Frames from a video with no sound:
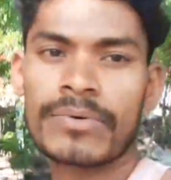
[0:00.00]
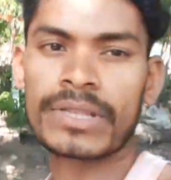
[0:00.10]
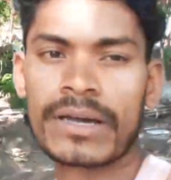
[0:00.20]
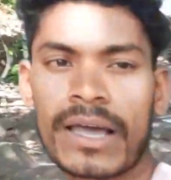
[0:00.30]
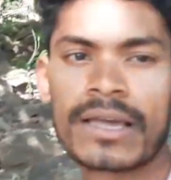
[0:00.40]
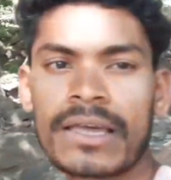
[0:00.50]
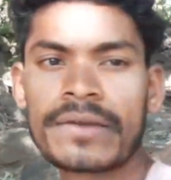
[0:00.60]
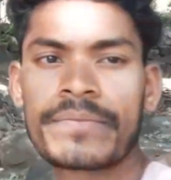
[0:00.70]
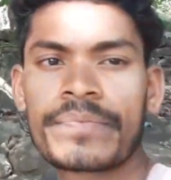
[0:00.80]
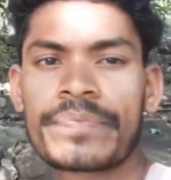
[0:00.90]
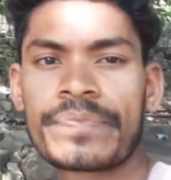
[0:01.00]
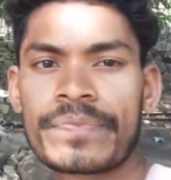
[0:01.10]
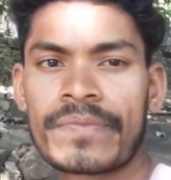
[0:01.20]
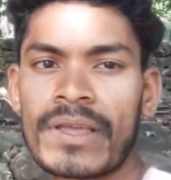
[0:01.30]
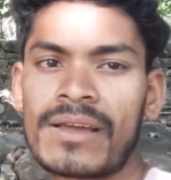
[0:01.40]
आपको दिखाएंगे
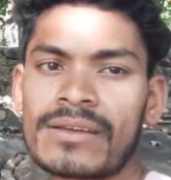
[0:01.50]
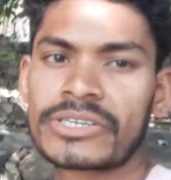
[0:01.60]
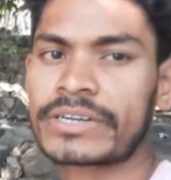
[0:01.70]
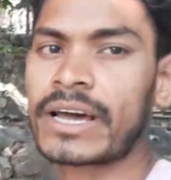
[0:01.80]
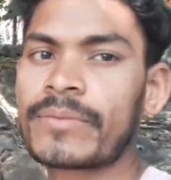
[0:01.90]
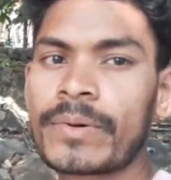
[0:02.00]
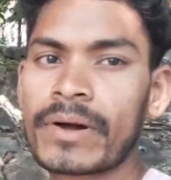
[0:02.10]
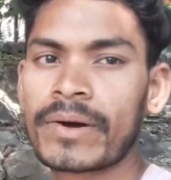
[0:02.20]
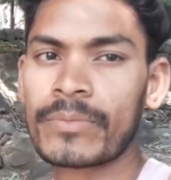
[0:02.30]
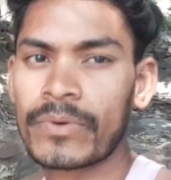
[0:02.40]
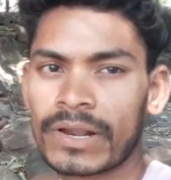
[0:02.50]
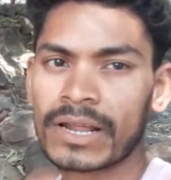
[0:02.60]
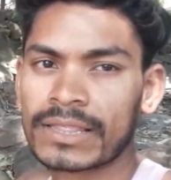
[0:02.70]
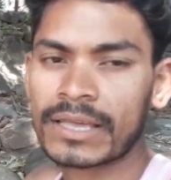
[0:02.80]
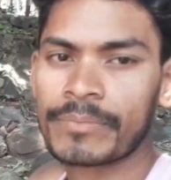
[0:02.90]
चट्टान में भगवान
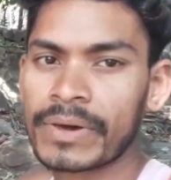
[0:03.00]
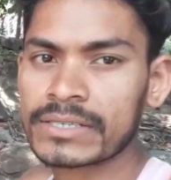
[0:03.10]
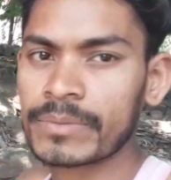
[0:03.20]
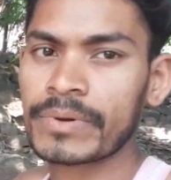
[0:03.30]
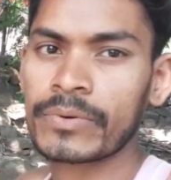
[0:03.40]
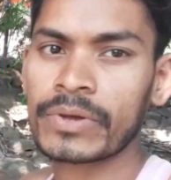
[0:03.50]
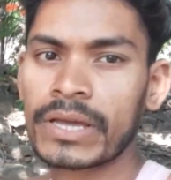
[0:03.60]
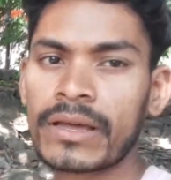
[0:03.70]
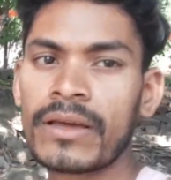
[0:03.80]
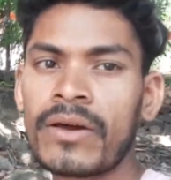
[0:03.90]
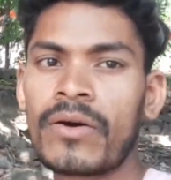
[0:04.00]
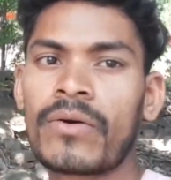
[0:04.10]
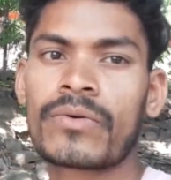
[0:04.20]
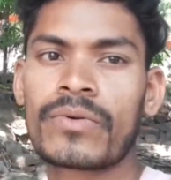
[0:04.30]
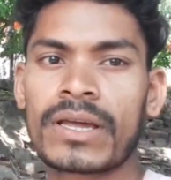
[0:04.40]
भोलेनाथ के पैर छपे हुए हैं
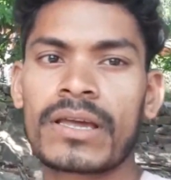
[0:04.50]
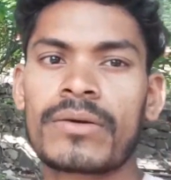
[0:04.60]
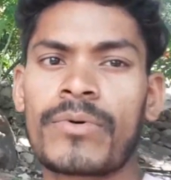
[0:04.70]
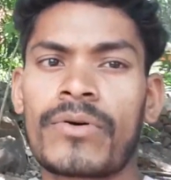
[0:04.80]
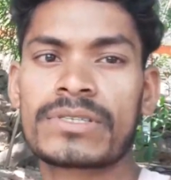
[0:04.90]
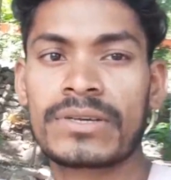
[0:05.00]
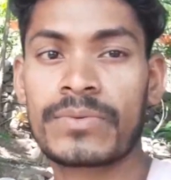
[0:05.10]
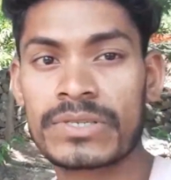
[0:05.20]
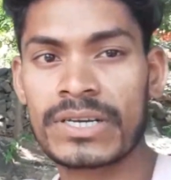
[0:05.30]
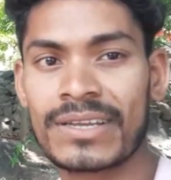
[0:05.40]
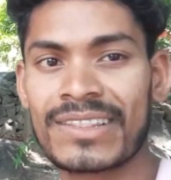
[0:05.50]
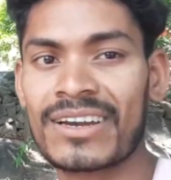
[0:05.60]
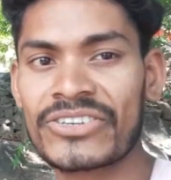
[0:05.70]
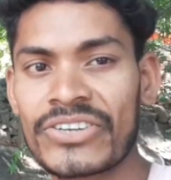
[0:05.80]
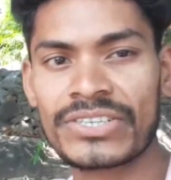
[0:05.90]
और उनकी बहुत सी कुछ
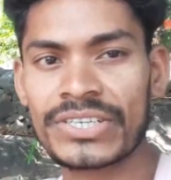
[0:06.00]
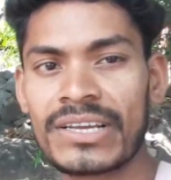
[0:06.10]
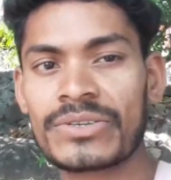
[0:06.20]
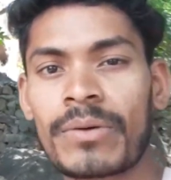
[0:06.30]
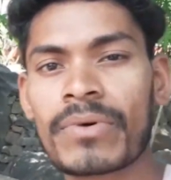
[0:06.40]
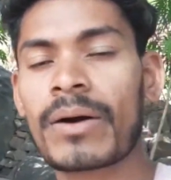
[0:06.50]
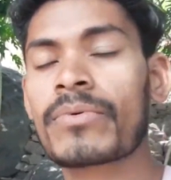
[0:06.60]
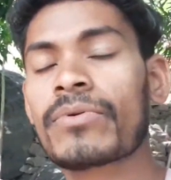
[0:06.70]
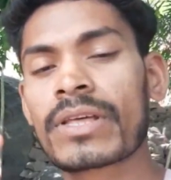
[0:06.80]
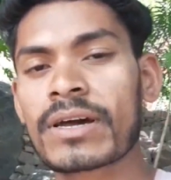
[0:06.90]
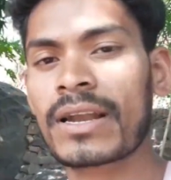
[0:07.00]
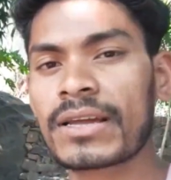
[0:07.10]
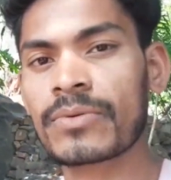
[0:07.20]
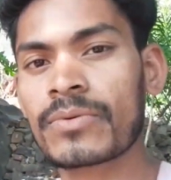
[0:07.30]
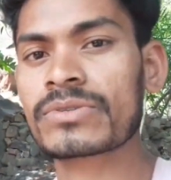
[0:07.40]
दार्शनिक चीज़ें हैं जो हम आपको
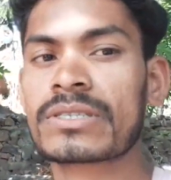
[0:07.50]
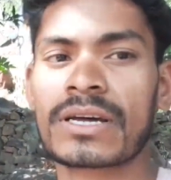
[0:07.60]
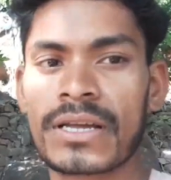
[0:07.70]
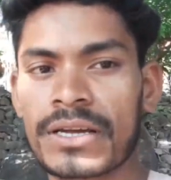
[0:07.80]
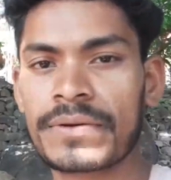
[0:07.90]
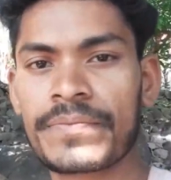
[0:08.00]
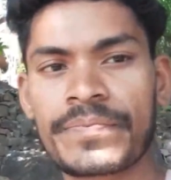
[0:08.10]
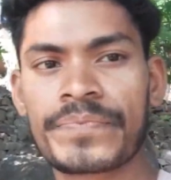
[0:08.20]
दिखाने की कोशिश करेंगे